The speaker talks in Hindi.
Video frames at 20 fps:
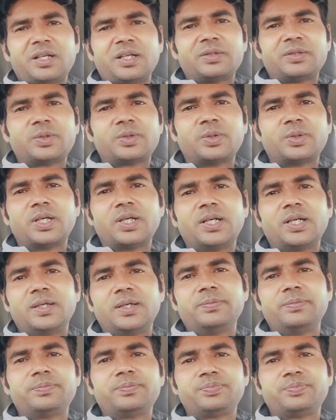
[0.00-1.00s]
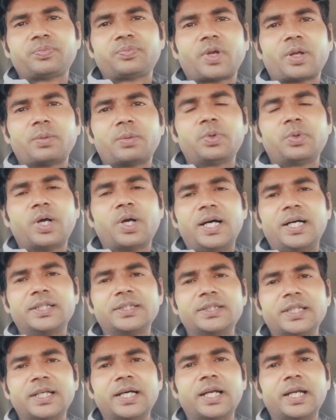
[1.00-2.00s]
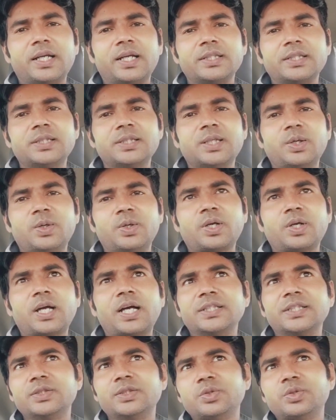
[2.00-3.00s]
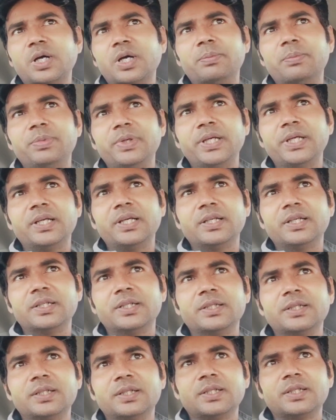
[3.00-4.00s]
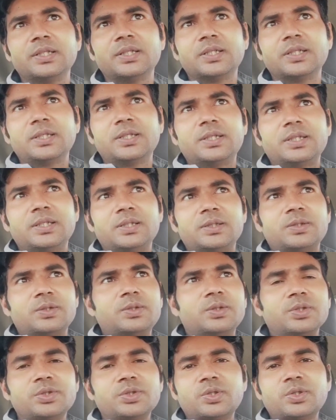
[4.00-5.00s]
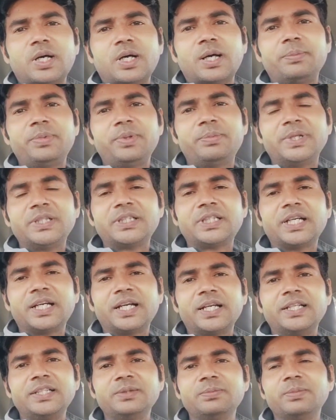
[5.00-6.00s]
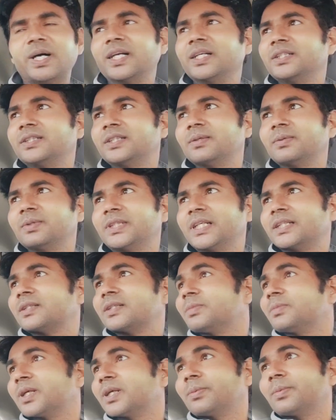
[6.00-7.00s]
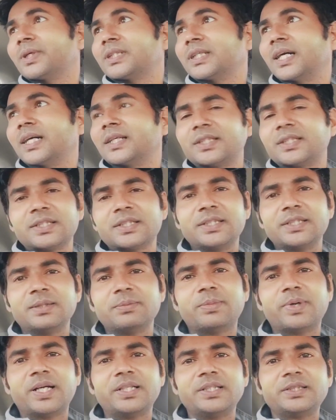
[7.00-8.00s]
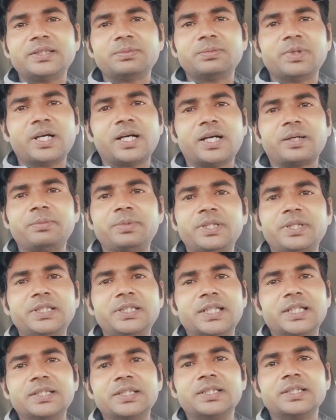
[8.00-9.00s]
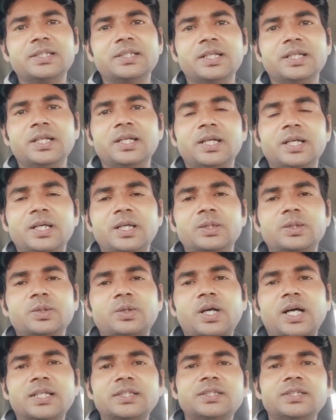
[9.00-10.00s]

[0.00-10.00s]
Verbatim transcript: थोड़ा बुखार सा हल्का सा और खांसी जुकाम भी है दोस्तों आप भी बच के रहें इस बारिश से जैसे मैंने बताया था कि बारिश में अगर भीग जाते हैं तो खांसी